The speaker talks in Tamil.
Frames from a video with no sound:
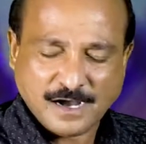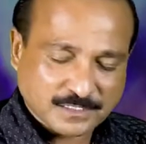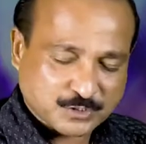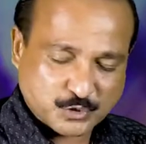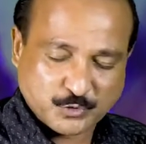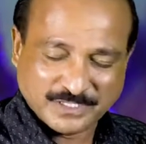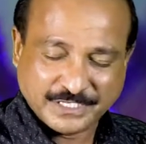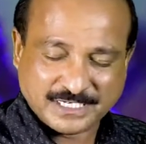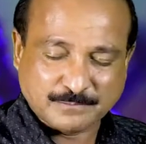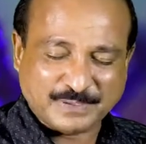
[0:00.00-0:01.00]

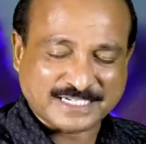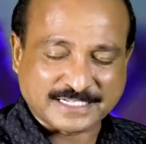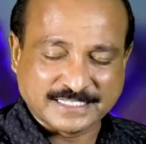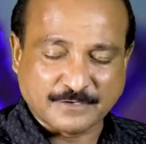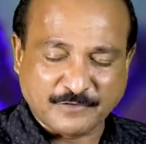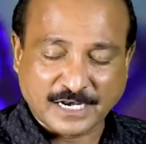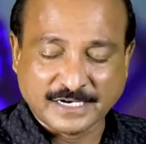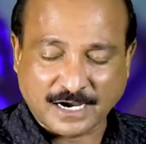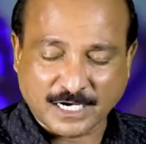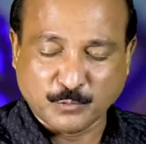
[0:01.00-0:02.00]
ஆசீர்வதிக்கப்பட்ட இந்த
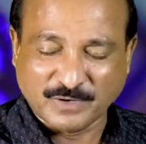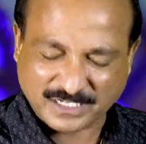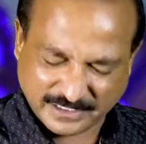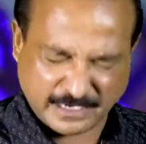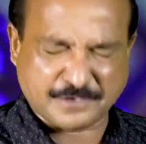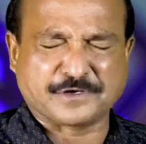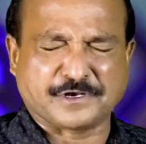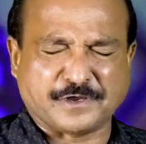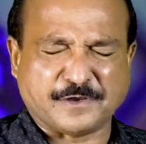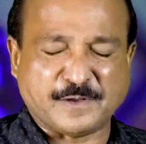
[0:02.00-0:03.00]
வேலைக்காக உமக்கு
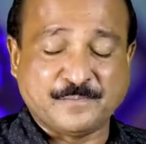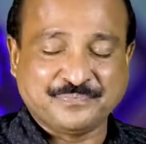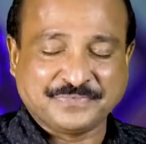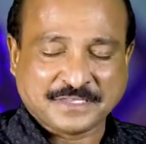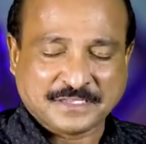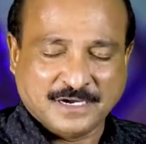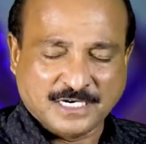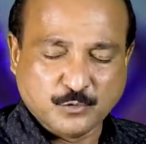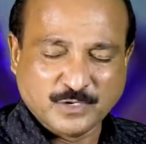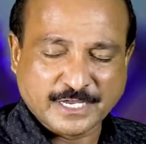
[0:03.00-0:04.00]
நன்றி
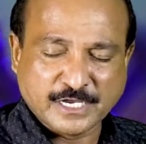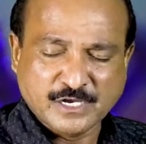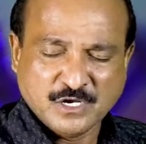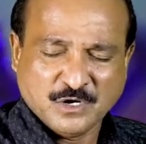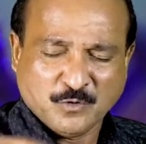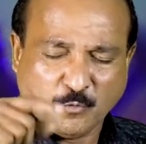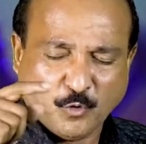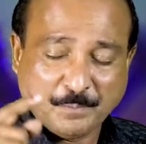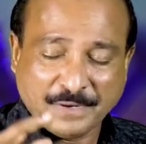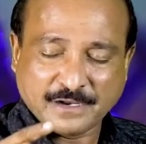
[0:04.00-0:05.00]
இந்த ஒரே
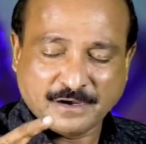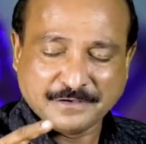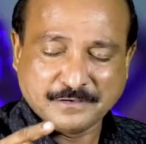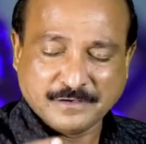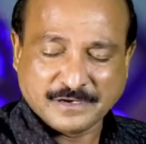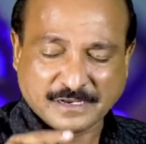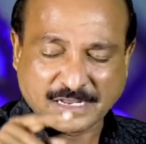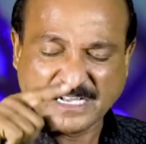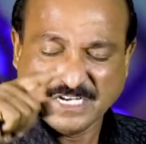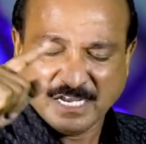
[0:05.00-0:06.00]

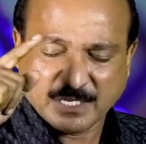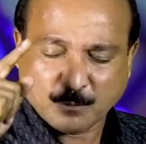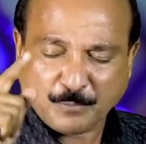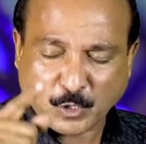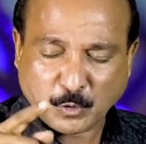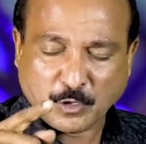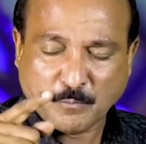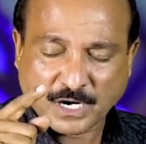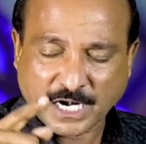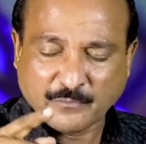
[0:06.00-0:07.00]
உண்மையாயிருங்கிற இந்த பரலோக
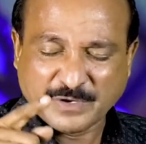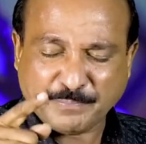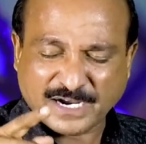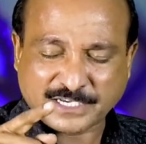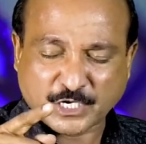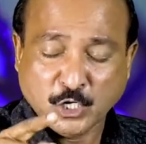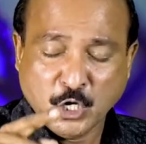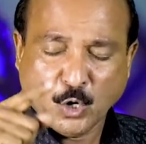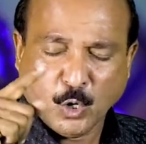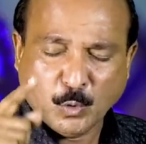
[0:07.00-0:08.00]
மன்னாவை பார்க்கிற
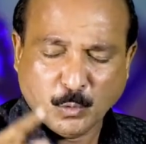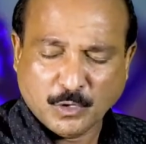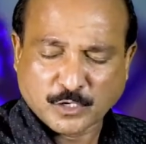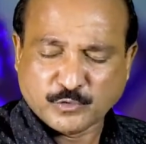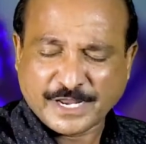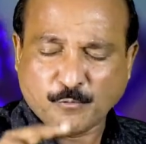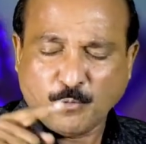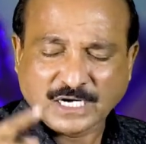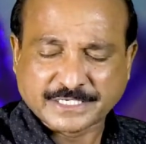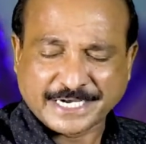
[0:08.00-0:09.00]
ஒவ்வொருடைய
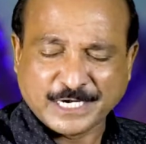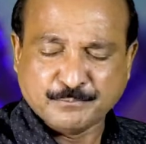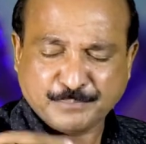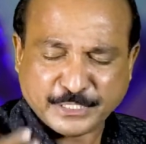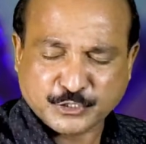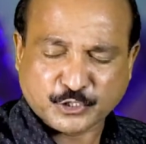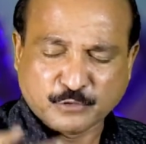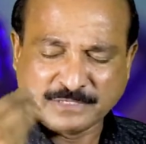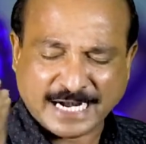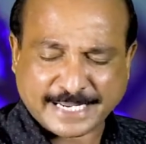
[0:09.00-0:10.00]
வாழ்க்கையிலும்
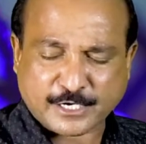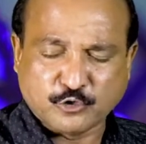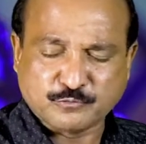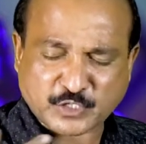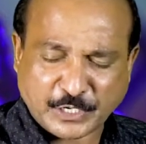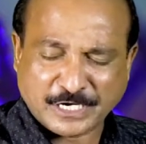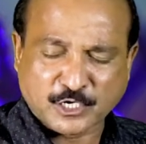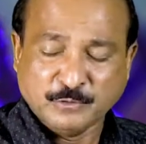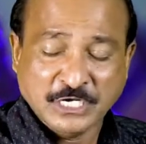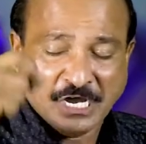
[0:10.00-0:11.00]
பேச்சிலும் நடக்கையிலும்
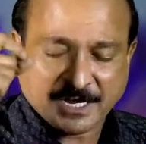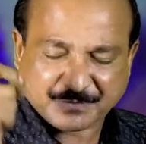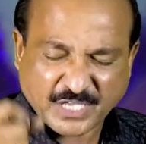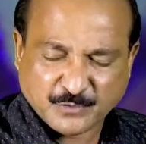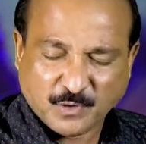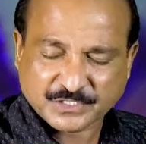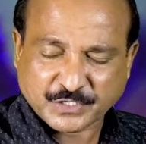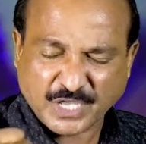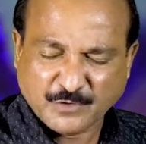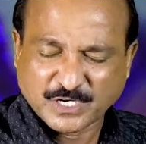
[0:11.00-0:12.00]
செயலிலும் என்
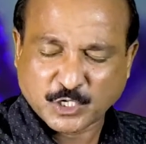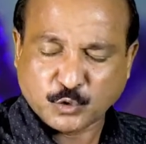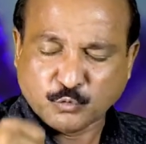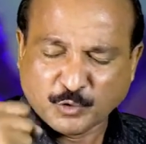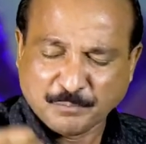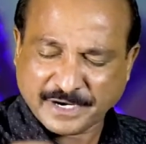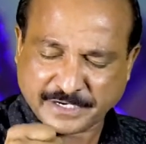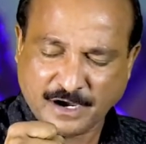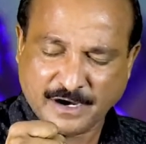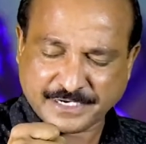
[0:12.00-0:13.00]
தெய்வாதி தேவனுக்கு
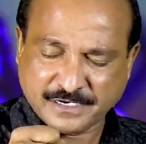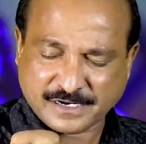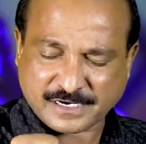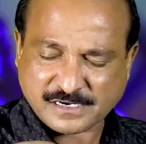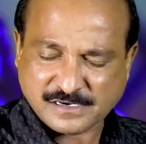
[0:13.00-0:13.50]
உண்மையாயிருக்க